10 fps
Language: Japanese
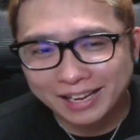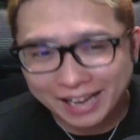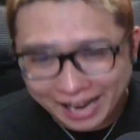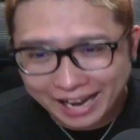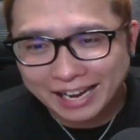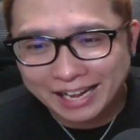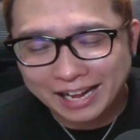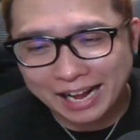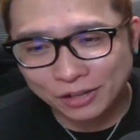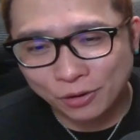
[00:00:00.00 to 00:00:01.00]
はい
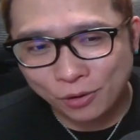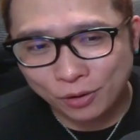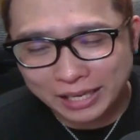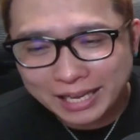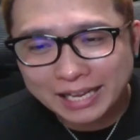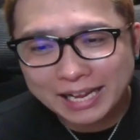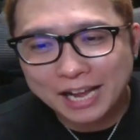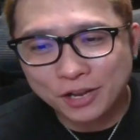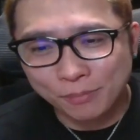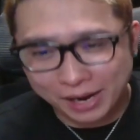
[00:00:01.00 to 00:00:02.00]
あの1
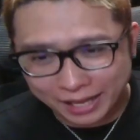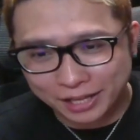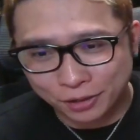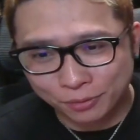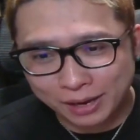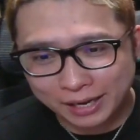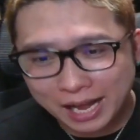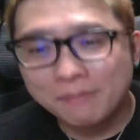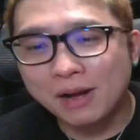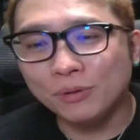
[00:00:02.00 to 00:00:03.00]
回の負けっていうのは
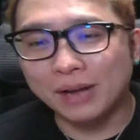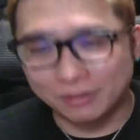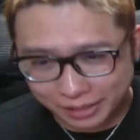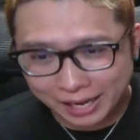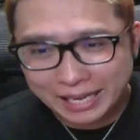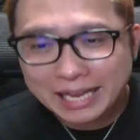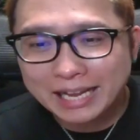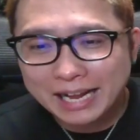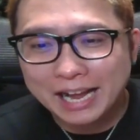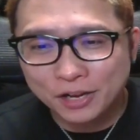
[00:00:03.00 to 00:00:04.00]
山ほどあるんで1
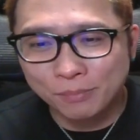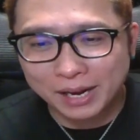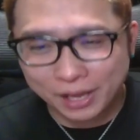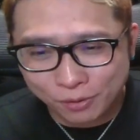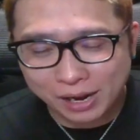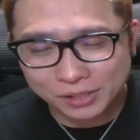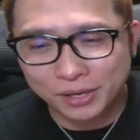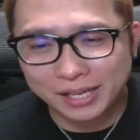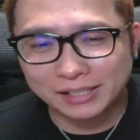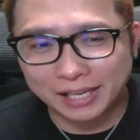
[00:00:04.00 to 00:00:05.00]
回の負けを数
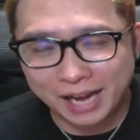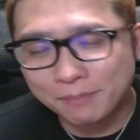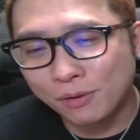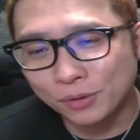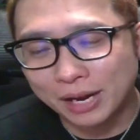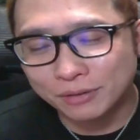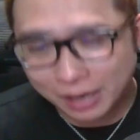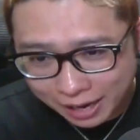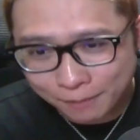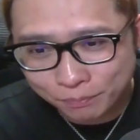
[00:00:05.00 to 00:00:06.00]
え出したら山ほどあるか
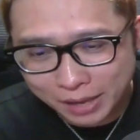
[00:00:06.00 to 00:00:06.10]
ら